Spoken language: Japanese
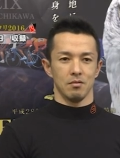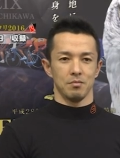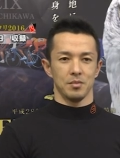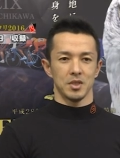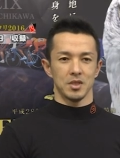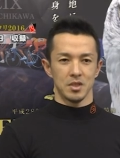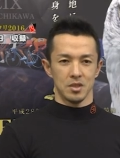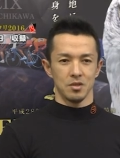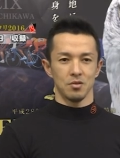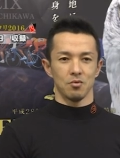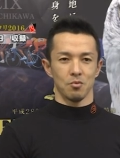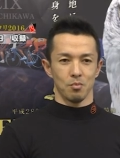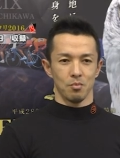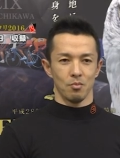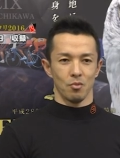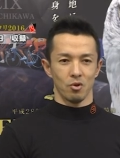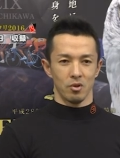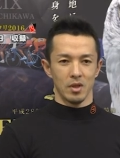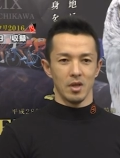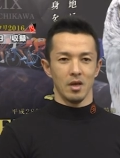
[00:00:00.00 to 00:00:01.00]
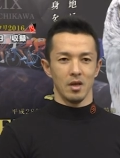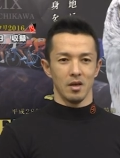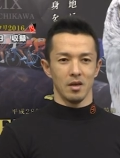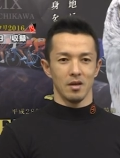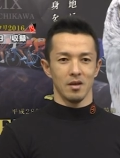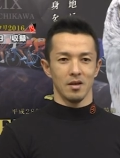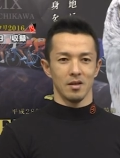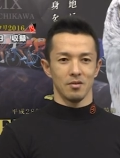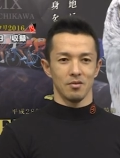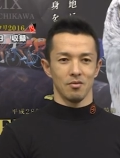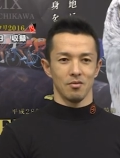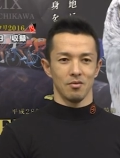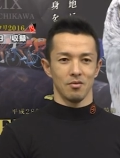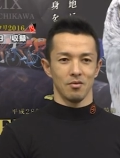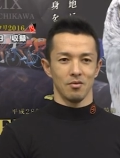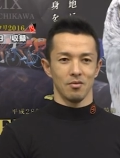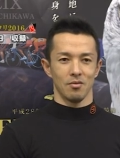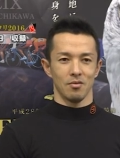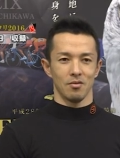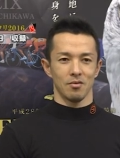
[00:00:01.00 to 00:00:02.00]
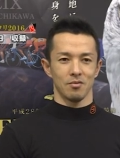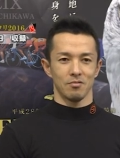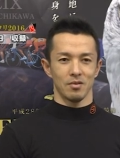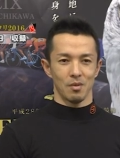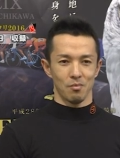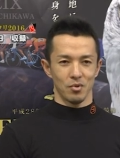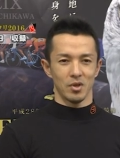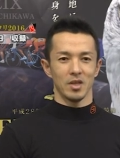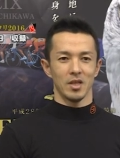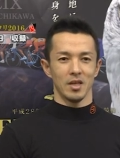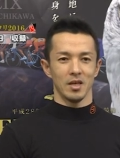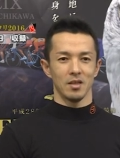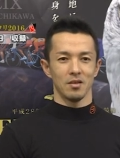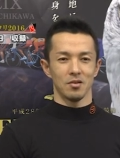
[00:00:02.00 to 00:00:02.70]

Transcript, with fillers: まあ、自信を持って、あのグランプリに